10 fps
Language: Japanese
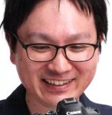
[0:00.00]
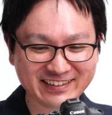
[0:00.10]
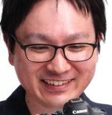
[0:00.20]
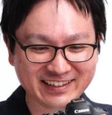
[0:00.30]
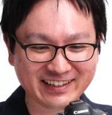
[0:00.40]

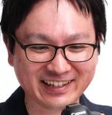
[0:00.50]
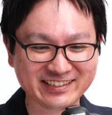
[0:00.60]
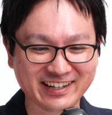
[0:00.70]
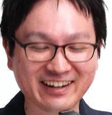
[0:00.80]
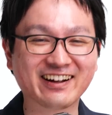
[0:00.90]
このレンズ
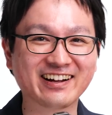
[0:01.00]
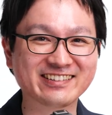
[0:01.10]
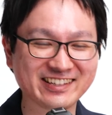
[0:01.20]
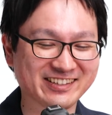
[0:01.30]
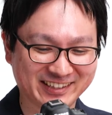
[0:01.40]
は
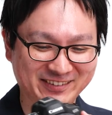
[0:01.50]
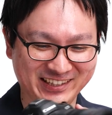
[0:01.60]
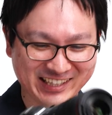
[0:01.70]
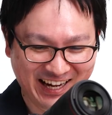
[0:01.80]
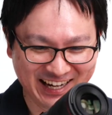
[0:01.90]
すごく良く
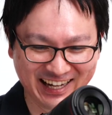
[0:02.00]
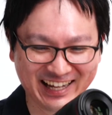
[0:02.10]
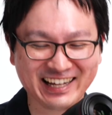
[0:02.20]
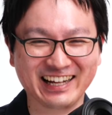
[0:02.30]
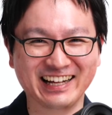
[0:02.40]
て
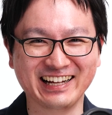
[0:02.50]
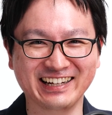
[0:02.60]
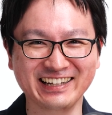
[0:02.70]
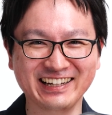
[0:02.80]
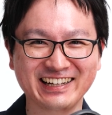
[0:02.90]
手ぶれ
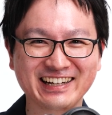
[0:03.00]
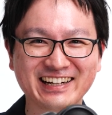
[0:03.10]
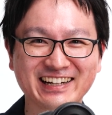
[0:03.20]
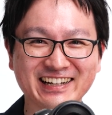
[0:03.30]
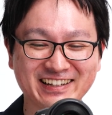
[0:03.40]
しにく
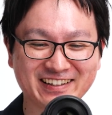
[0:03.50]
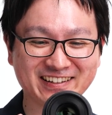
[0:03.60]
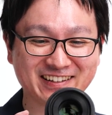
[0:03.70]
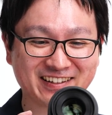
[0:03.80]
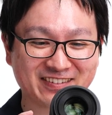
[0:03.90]
く
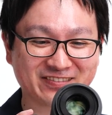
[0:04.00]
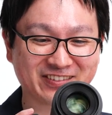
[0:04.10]
フォーカスも速